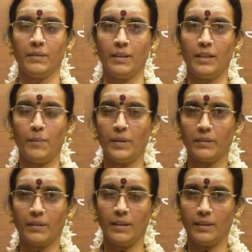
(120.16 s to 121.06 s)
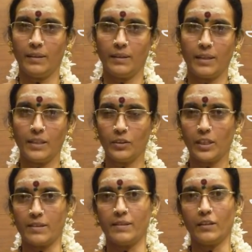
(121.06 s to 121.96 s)
இந்த அம்மா அந்த கதவு
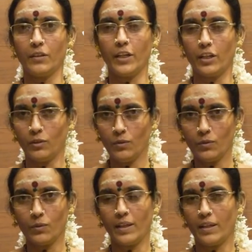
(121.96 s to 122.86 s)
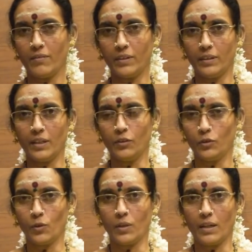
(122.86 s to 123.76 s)
தட்ட சத்தம் கேட்டதும் நேராக வந்து கதவை
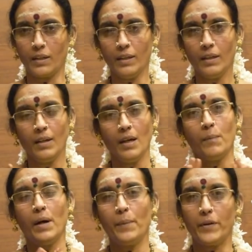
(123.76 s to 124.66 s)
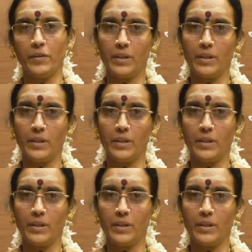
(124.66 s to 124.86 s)
திறக்கிறாங்க மகாபெரியவர்